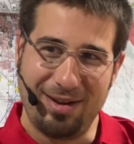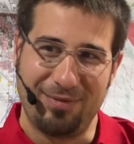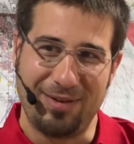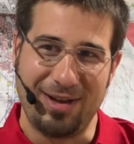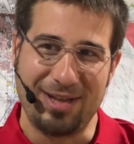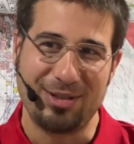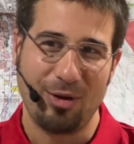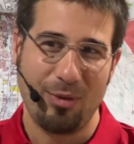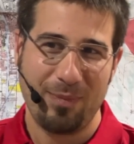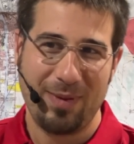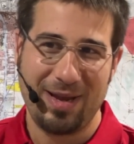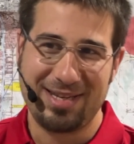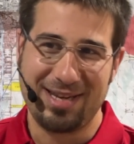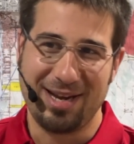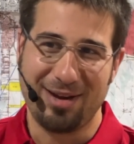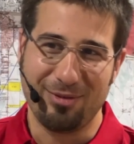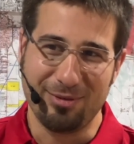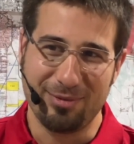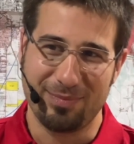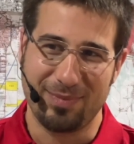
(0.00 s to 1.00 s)
façon
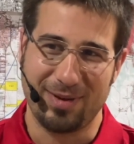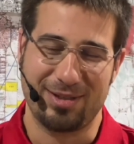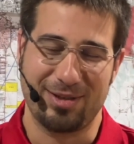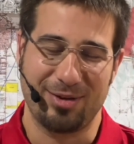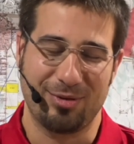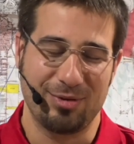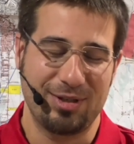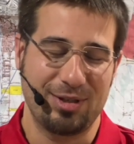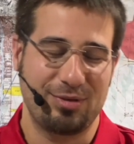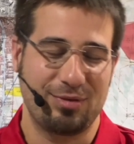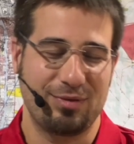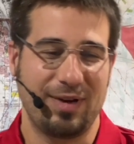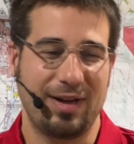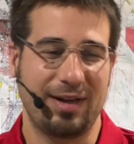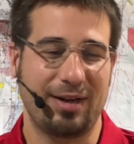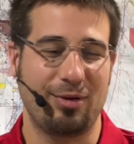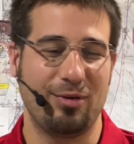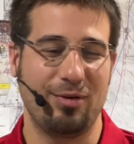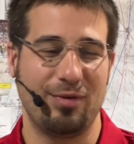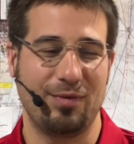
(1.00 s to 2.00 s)
patiente, parce qu'on dit
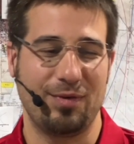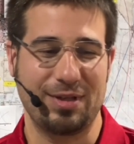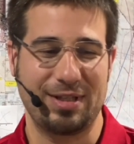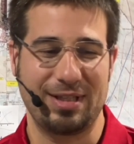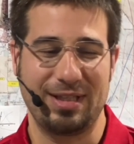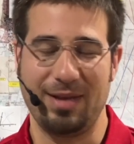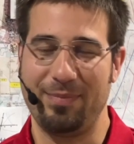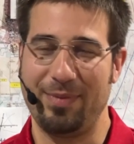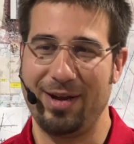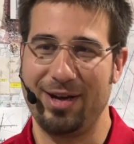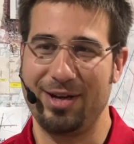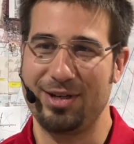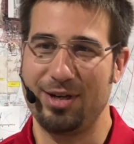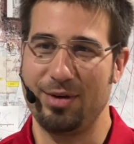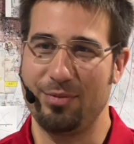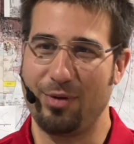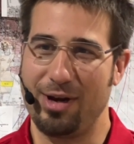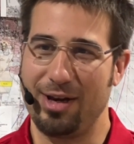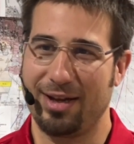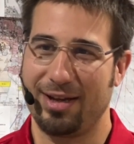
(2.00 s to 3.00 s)
souvent qu'on va se
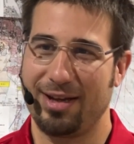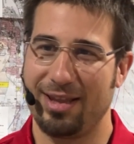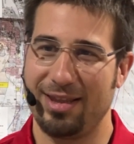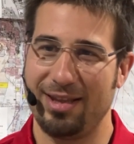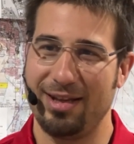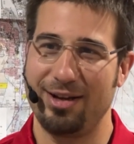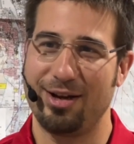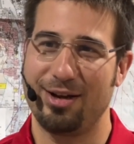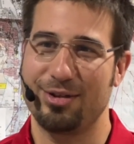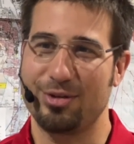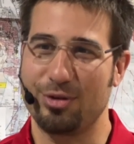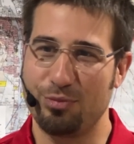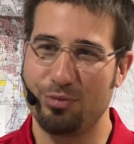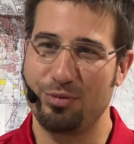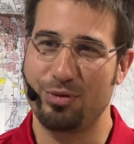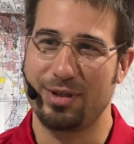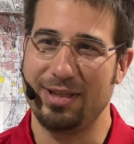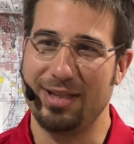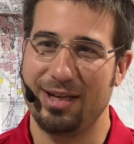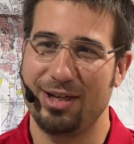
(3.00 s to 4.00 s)
dépêcher pour aller regarder le gazon
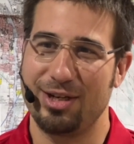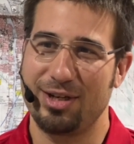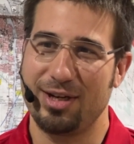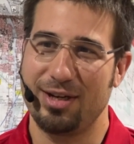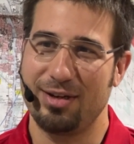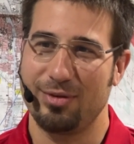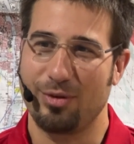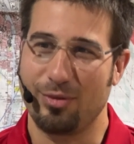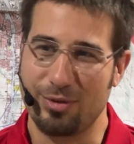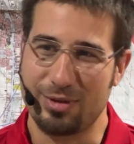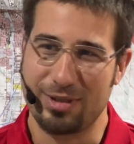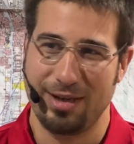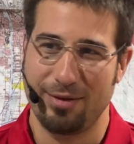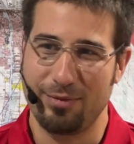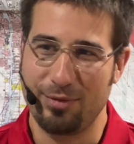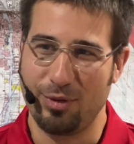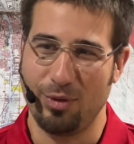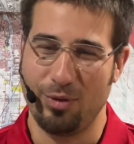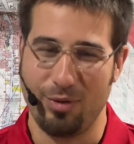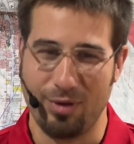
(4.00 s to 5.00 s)
pousser dans le champ. On se
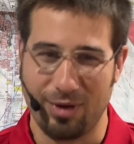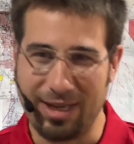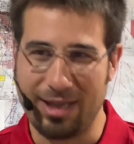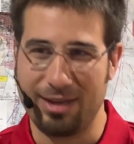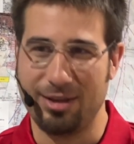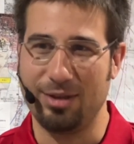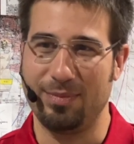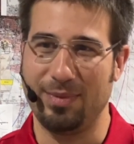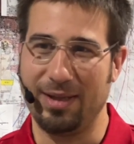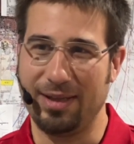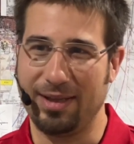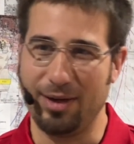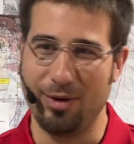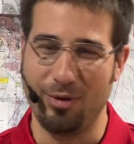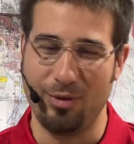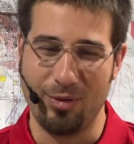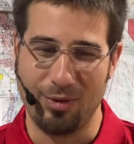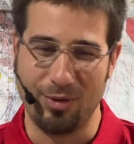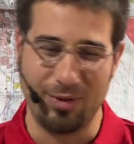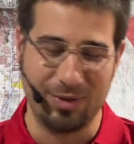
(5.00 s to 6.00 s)
lève tôt, on regarde notre
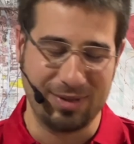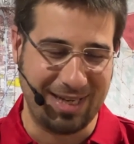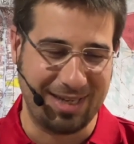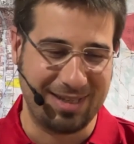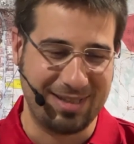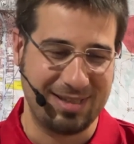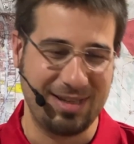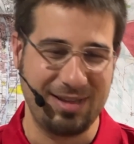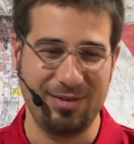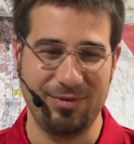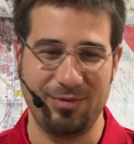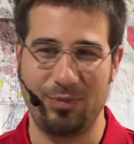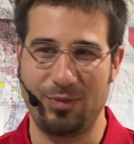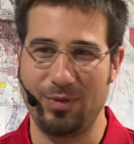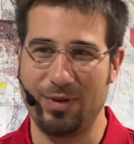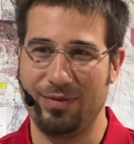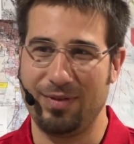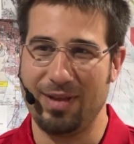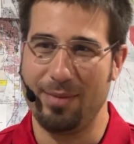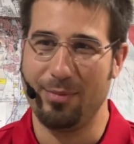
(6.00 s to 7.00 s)
météo, on s'active,
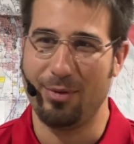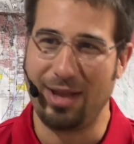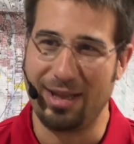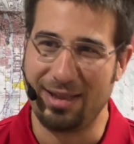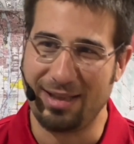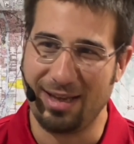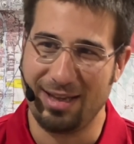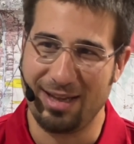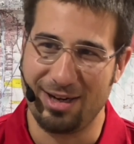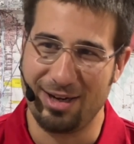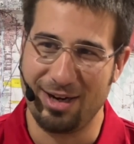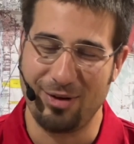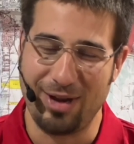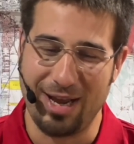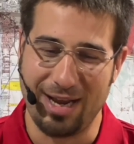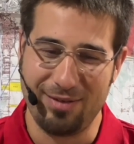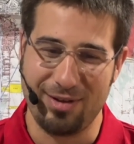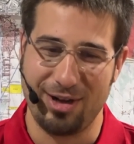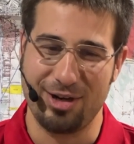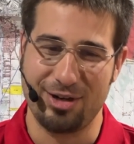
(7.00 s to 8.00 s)
puis finalement on attend, on
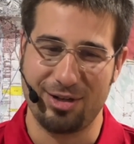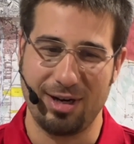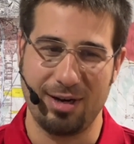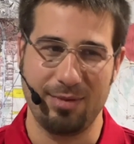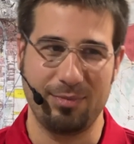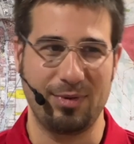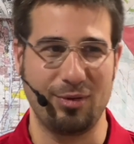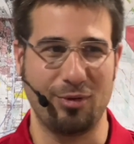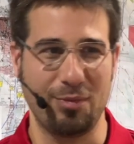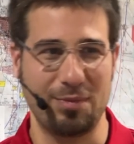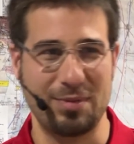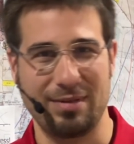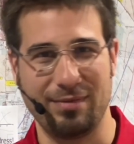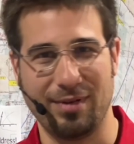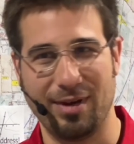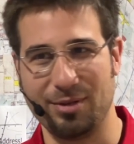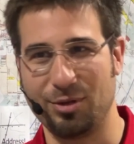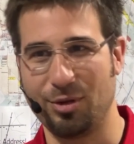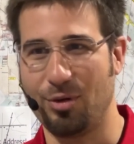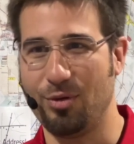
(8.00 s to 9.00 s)
arrive dans le champ, puis oups, il
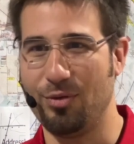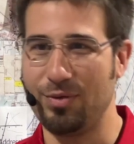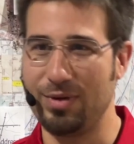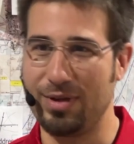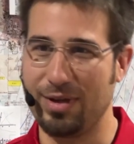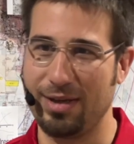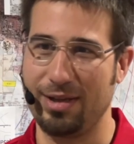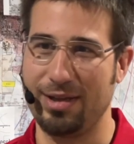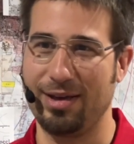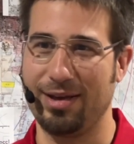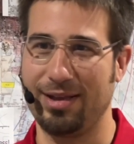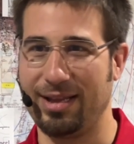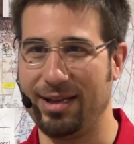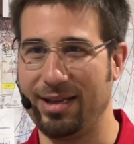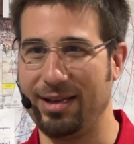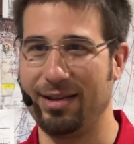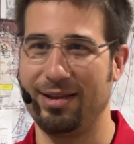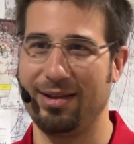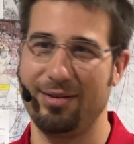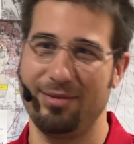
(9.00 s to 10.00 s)
vente trop, il y a, il y a
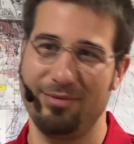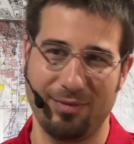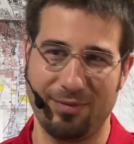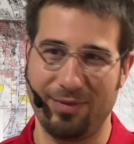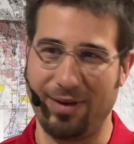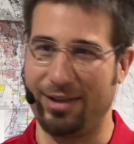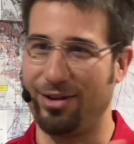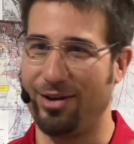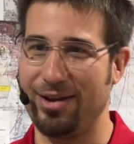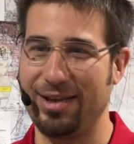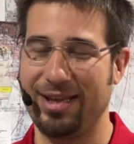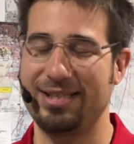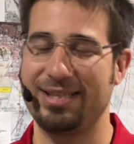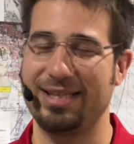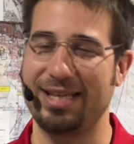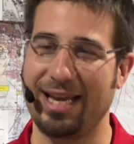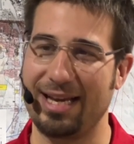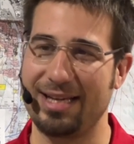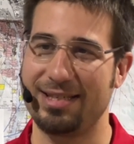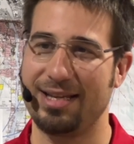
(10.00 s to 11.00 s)
un facteur
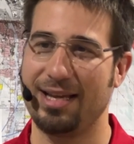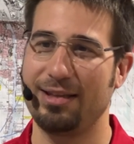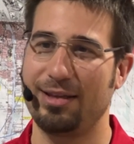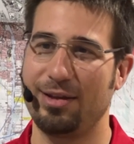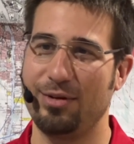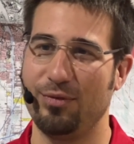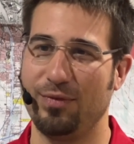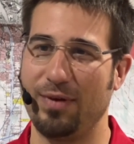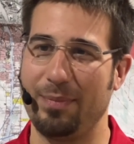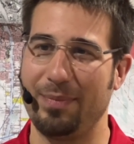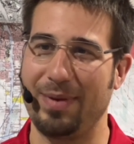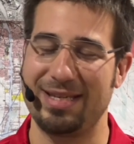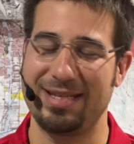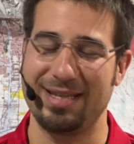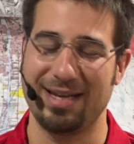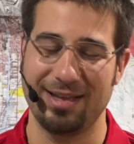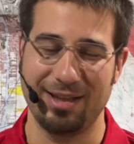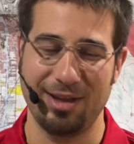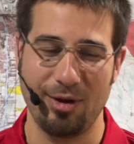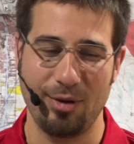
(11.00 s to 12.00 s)
XYZ qui nous fait
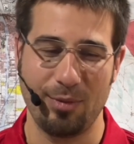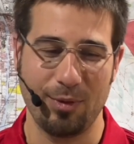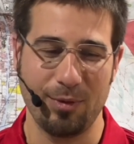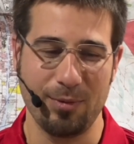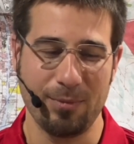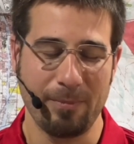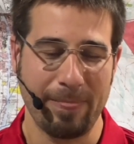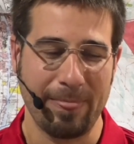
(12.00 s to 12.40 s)
patienter un peu.